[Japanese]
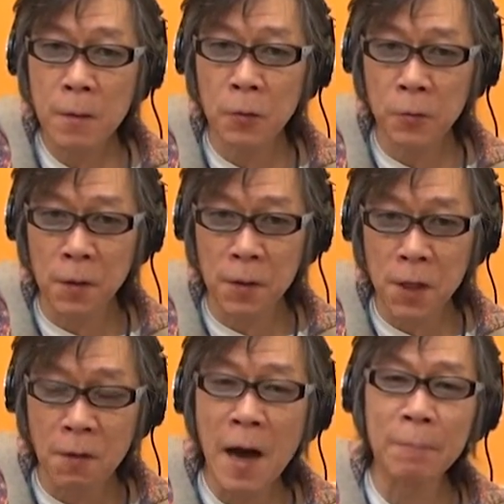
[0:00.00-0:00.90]
この続
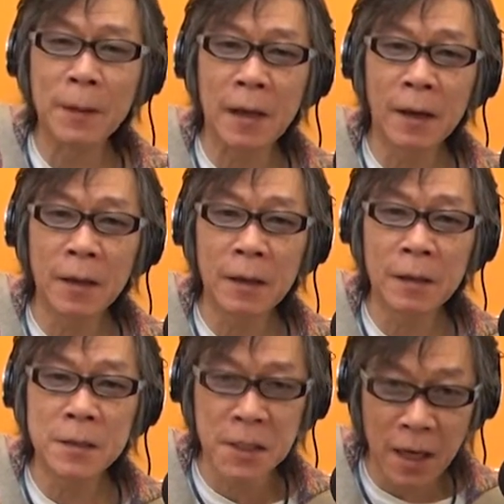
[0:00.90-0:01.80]
きはまた
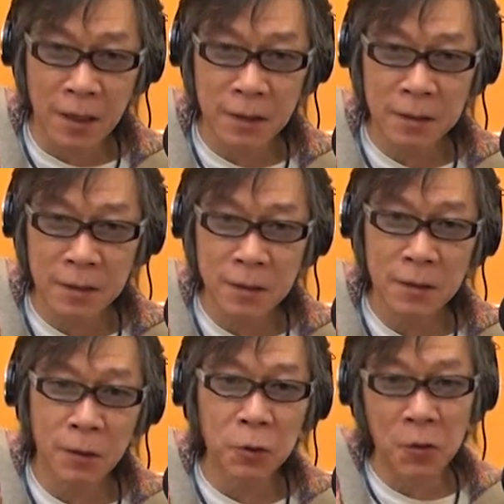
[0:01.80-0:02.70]
次回
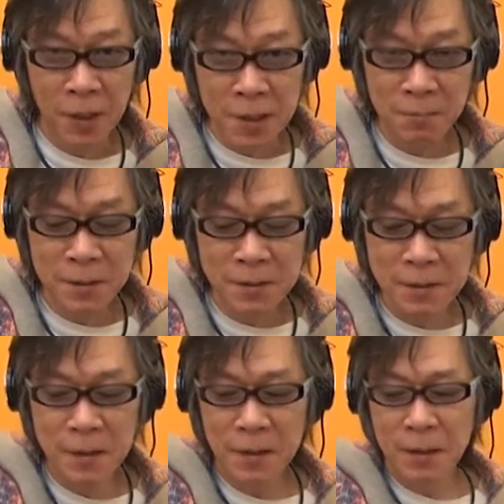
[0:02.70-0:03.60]
お届けします。
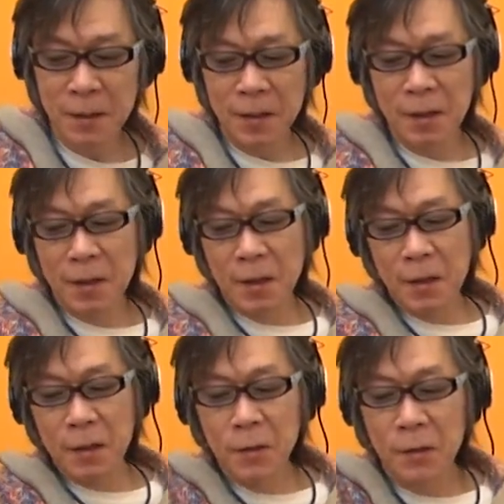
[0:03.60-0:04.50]

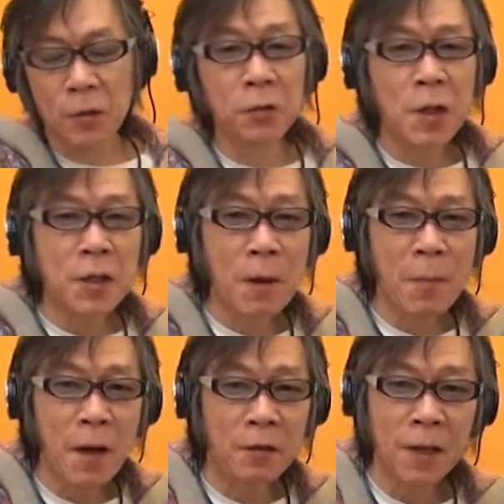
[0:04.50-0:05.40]
今日のRynten
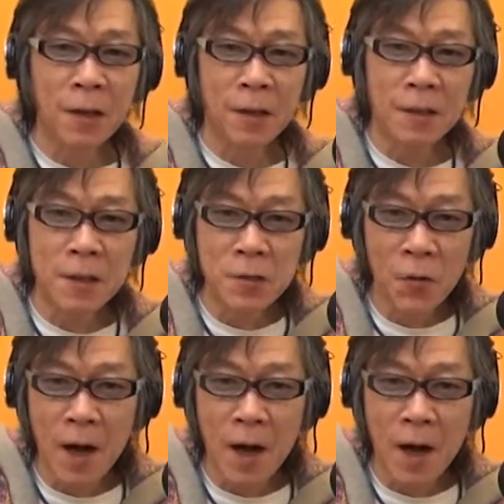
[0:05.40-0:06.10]
バイオリいかがだったでしょう